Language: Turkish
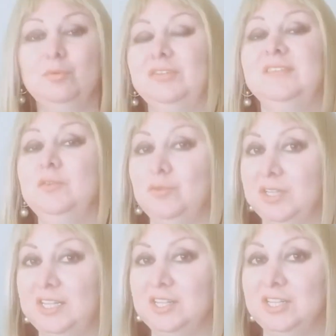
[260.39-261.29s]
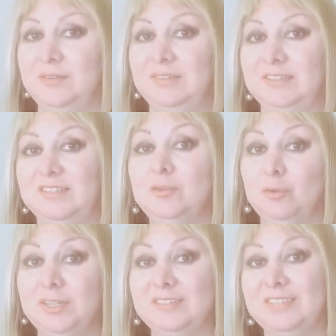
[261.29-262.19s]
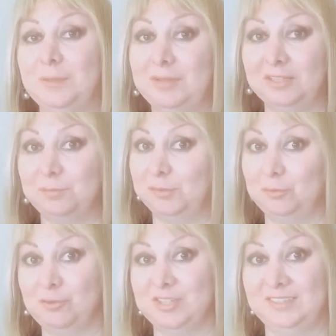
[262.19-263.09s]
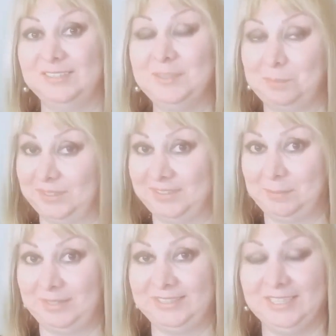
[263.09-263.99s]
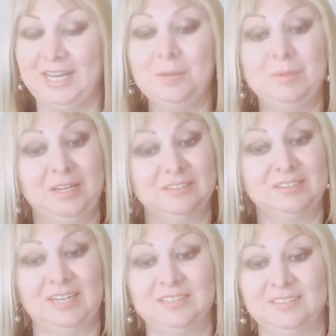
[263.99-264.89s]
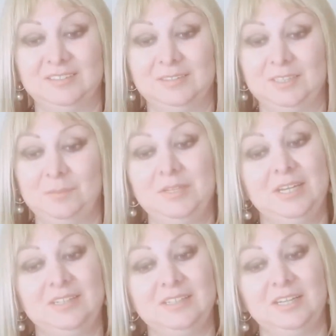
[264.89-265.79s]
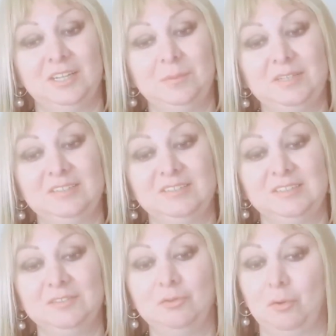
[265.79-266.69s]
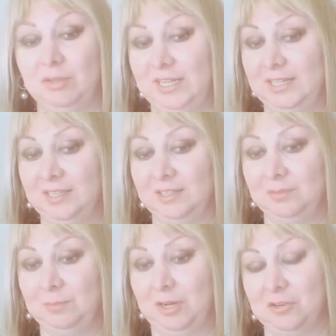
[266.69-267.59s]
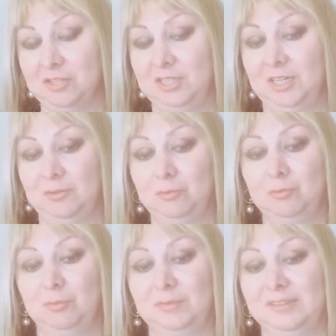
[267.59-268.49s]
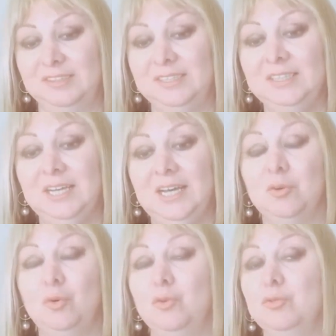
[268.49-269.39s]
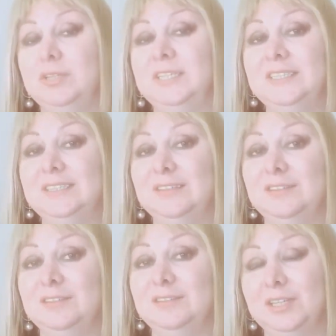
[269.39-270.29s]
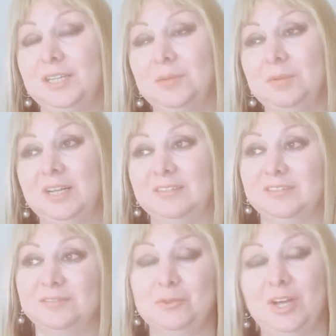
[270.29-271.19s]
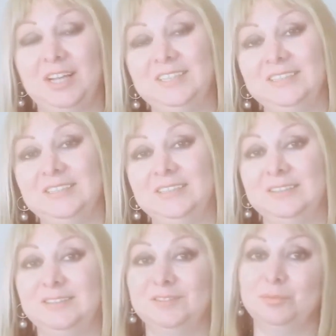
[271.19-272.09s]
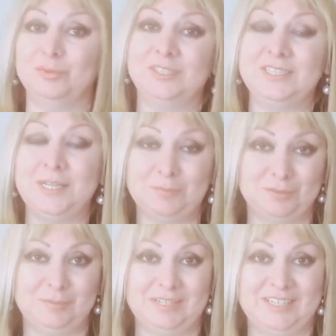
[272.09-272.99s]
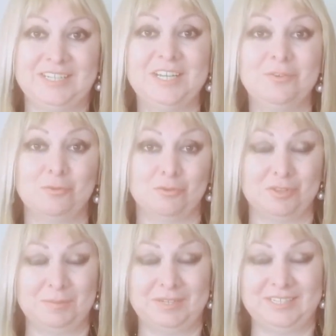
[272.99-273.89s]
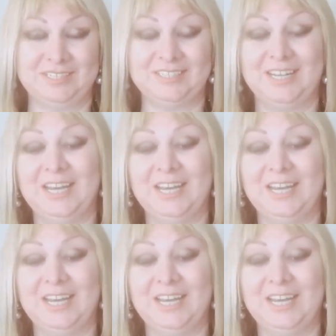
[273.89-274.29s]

Bu sizin 12. evinizde. Dolayısıyla biraz psikolojinizi yıpratabilir. Biraz sert e, bir etki alabilirsiniz. Gölgeli parçalı ay tutulması. Korkularınız, e, biraz rüyalarınız bunların hepsi birlikte üşüşebilir.